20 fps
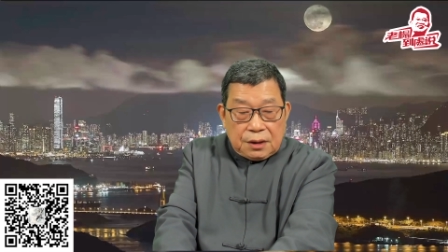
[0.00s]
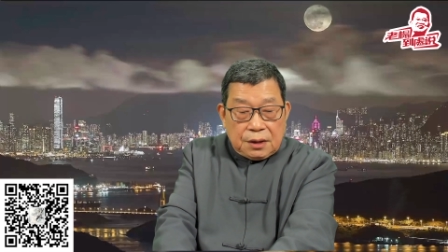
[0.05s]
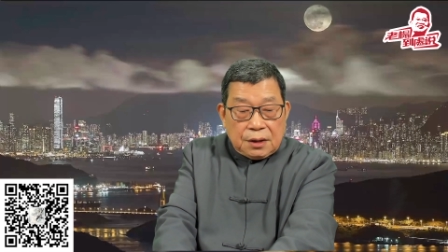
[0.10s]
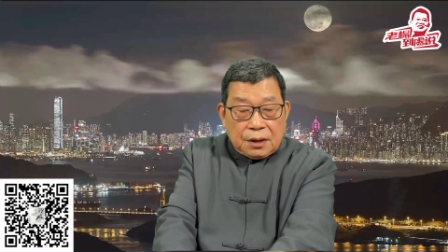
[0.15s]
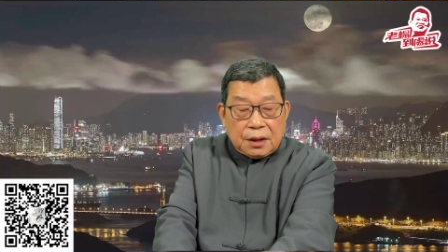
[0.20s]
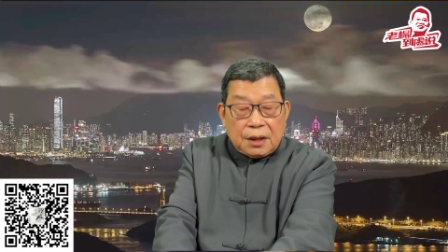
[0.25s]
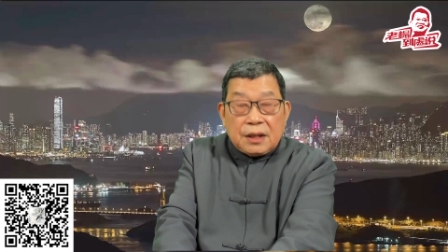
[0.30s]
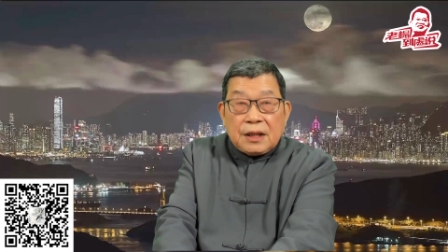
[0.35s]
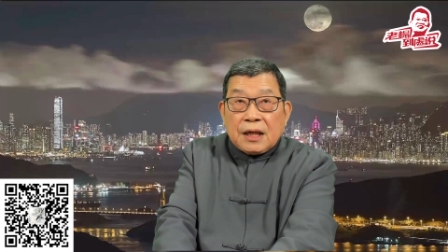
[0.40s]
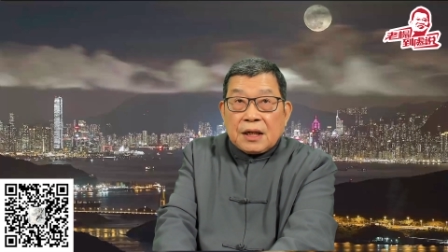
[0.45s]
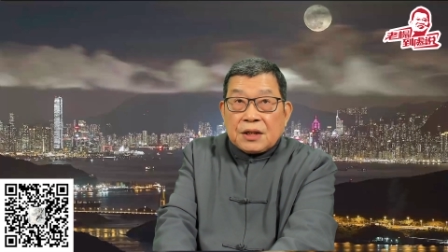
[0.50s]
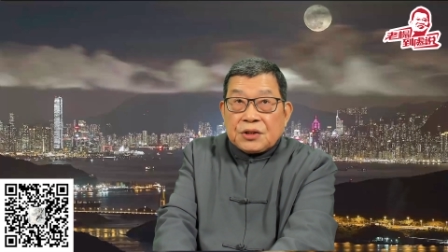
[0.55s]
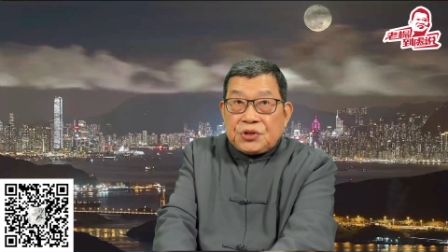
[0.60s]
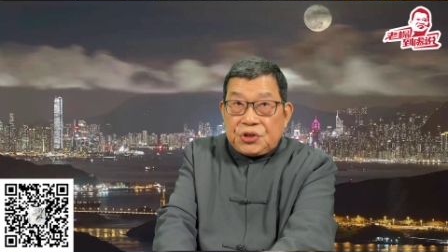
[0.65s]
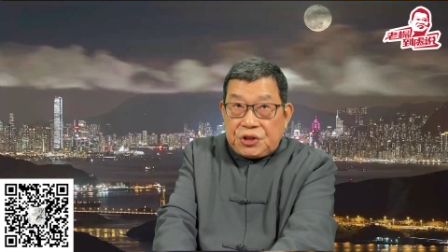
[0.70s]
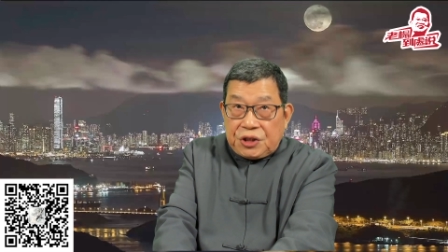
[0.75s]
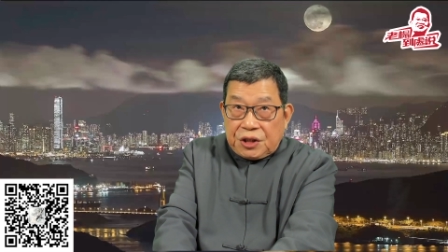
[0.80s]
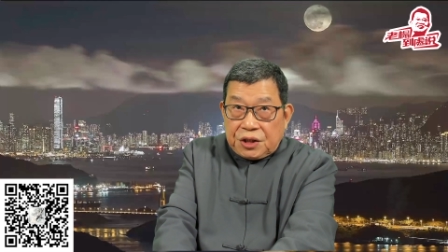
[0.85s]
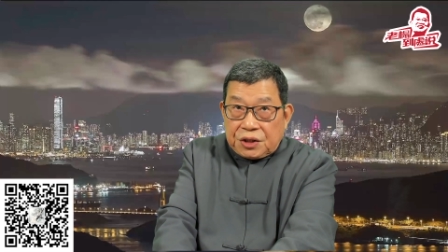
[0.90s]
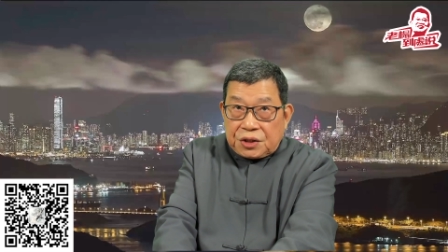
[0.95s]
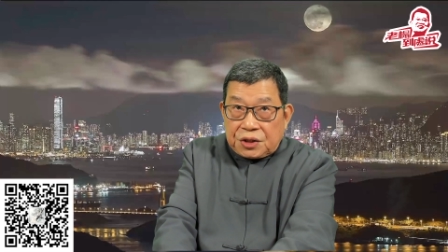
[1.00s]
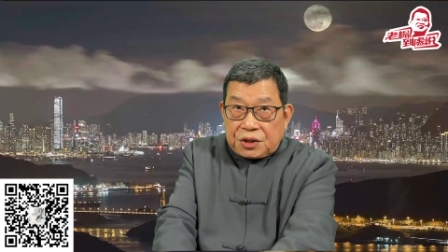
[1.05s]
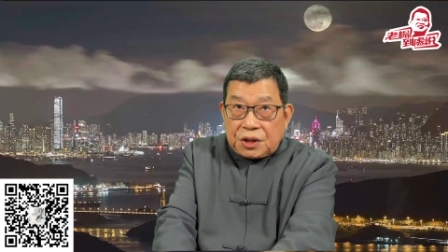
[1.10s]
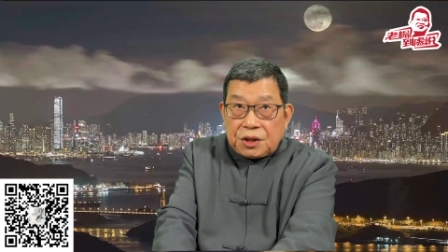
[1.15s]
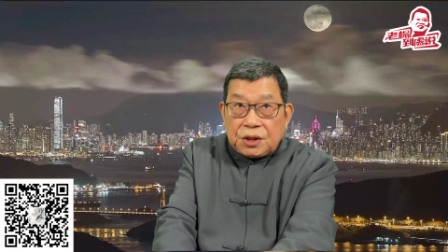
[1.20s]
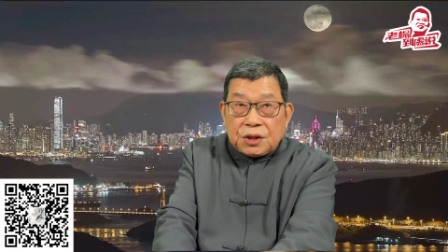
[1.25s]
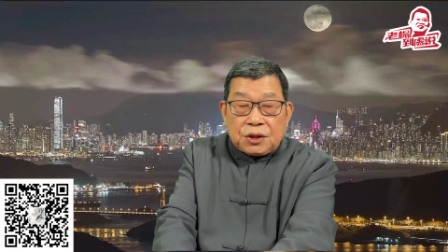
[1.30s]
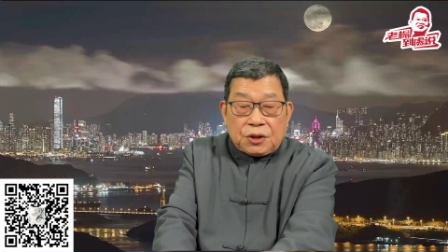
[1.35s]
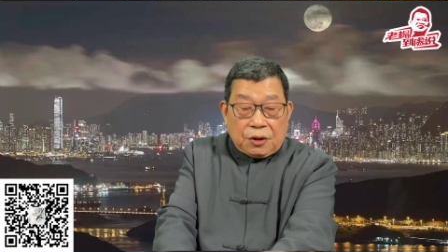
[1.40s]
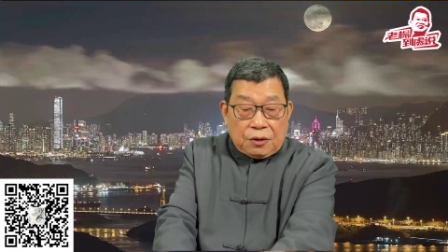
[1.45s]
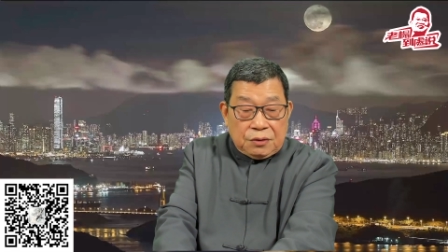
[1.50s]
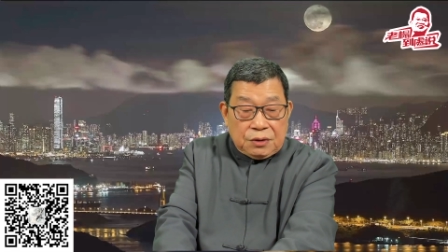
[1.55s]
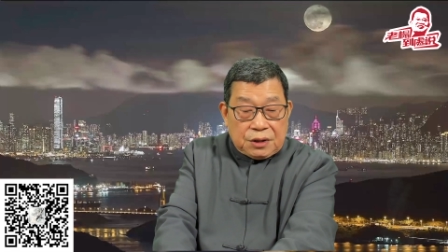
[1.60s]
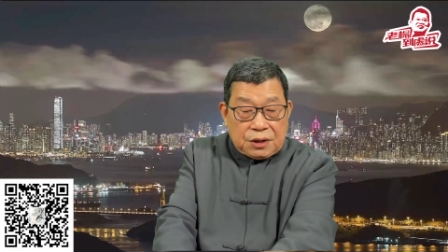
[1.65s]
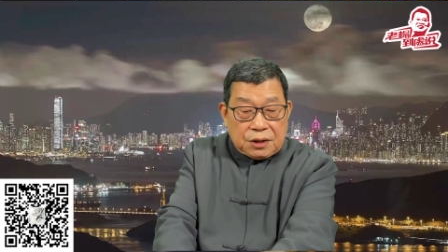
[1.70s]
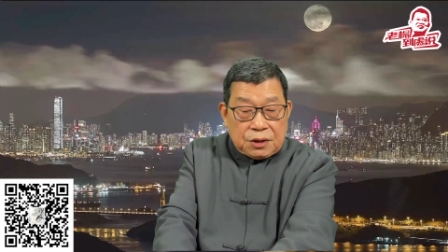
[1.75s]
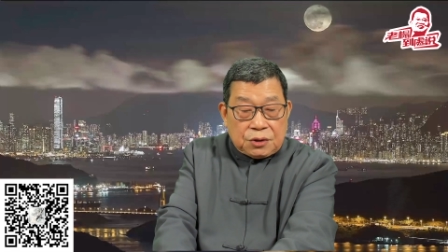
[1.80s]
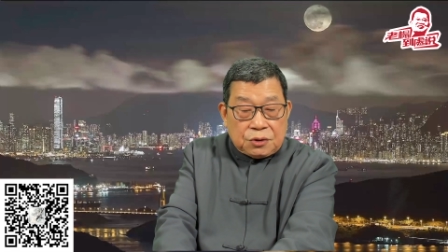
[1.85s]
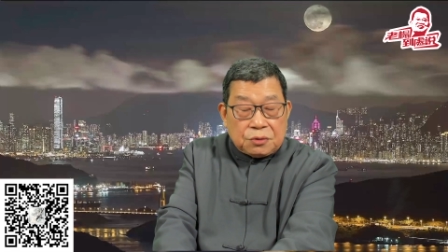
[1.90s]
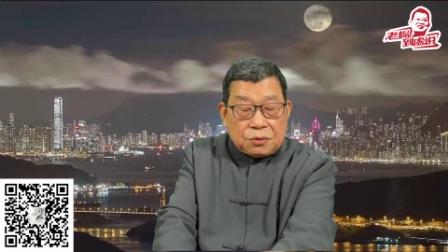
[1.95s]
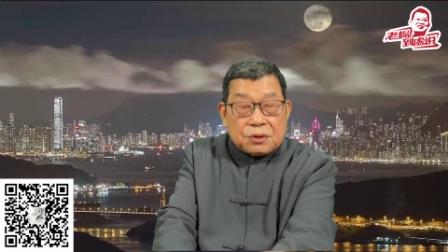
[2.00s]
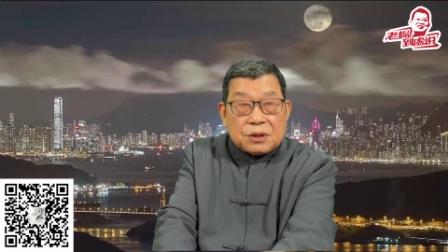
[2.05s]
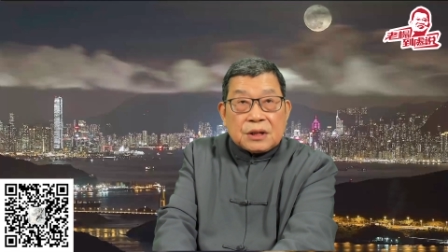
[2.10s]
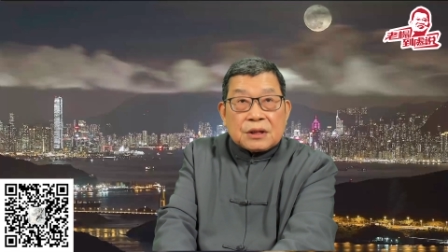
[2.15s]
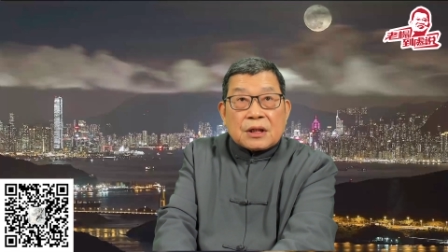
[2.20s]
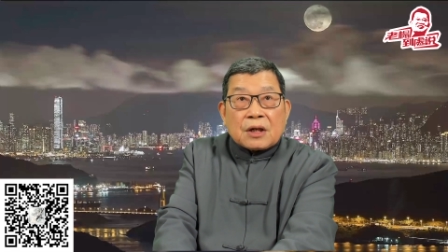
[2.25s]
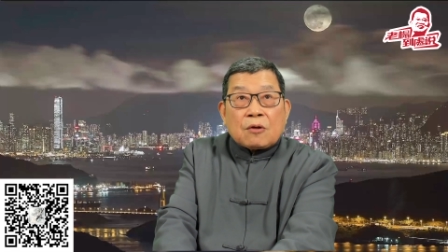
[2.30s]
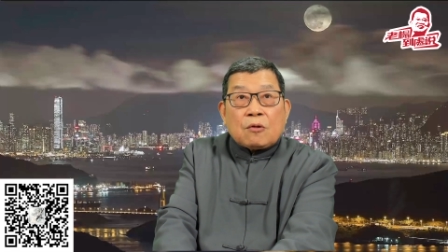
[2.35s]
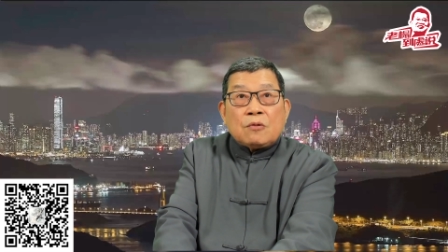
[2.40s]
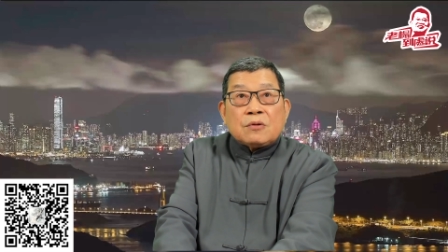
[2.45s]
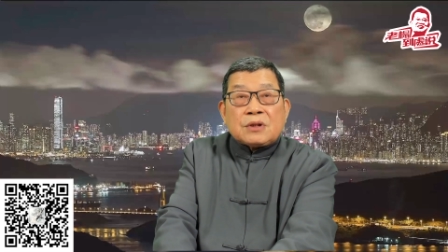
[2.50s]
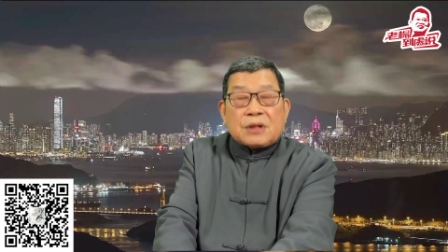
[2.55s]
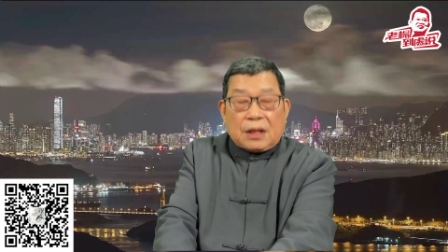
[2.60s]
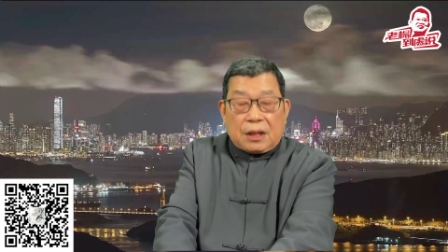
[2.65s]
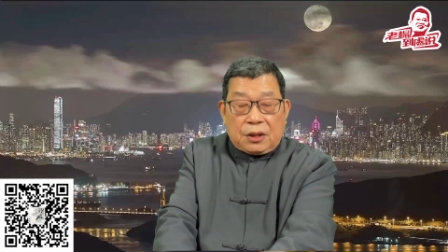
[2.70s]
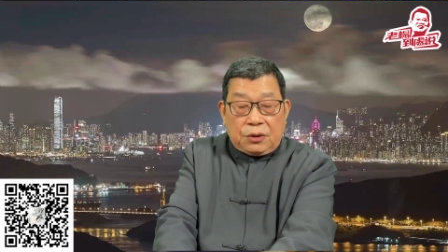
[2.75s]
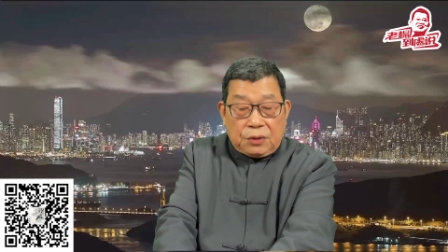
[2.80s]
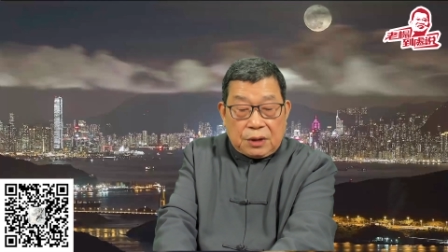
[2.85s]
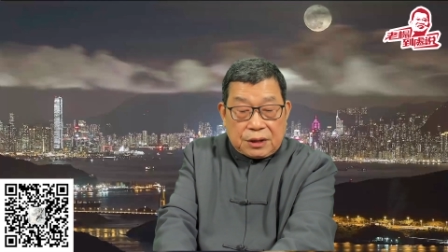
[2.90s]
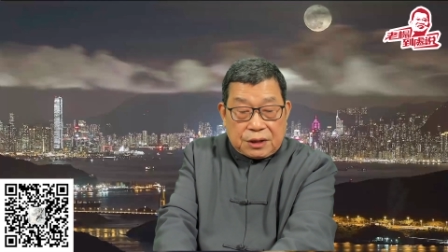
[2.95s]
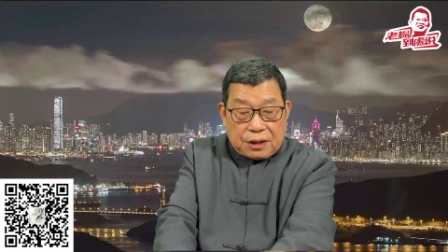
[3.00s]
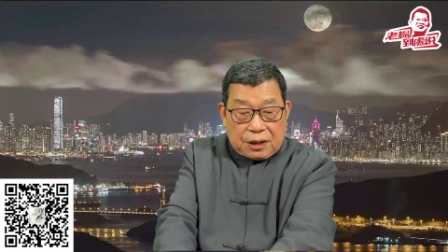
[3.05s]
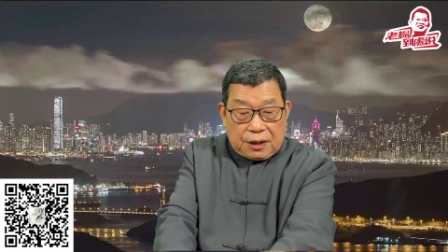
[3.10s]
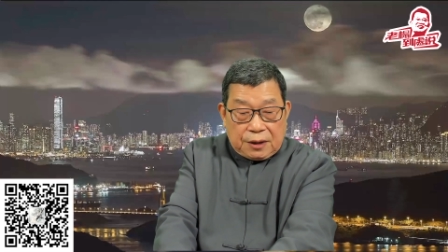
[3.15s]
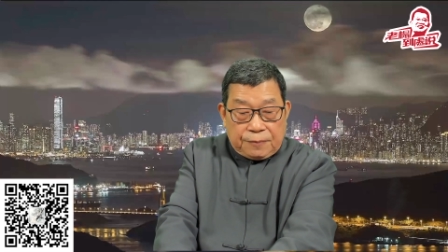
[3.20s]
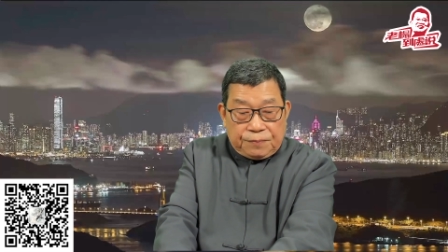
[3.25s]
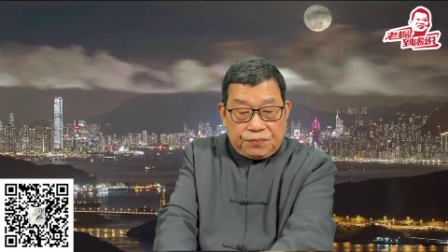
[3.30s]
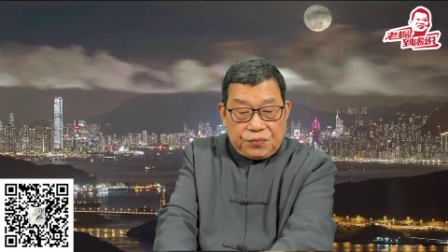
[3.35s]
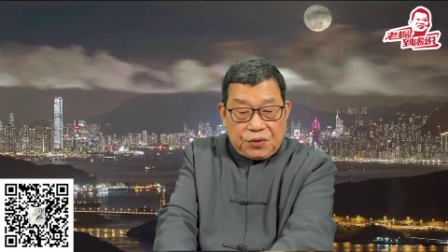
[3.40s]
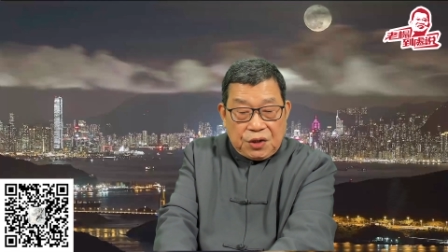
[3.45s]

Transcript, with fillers: 和一辆警车同时出现在工厂的院子里，